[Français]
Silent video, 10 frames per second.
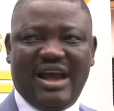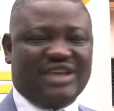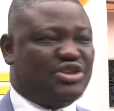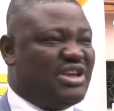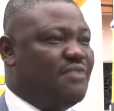
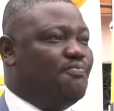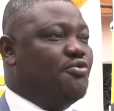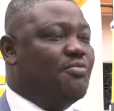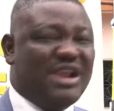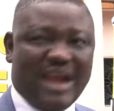à ce qu'ils
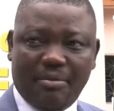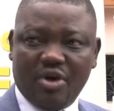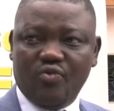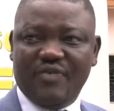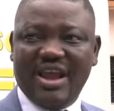publient la
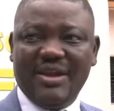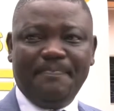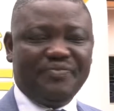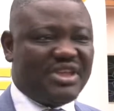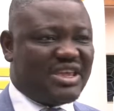bonne nouvelle
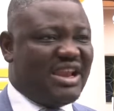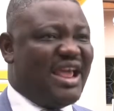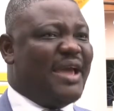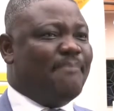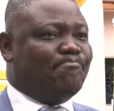qu'il
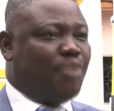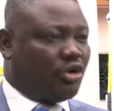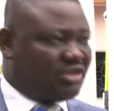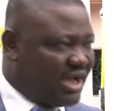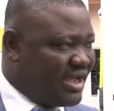est
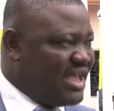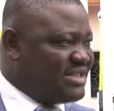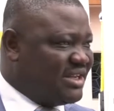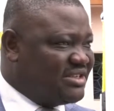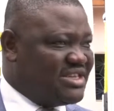important et
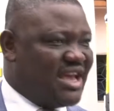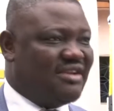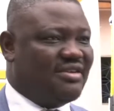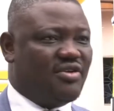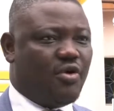
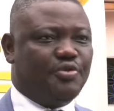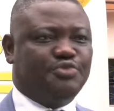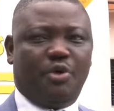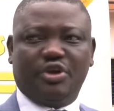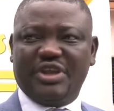essentiel qu'on
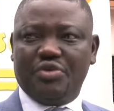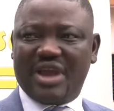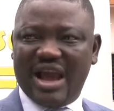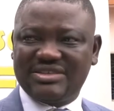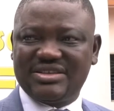puisse porter de
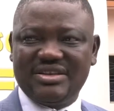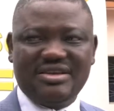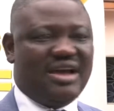casse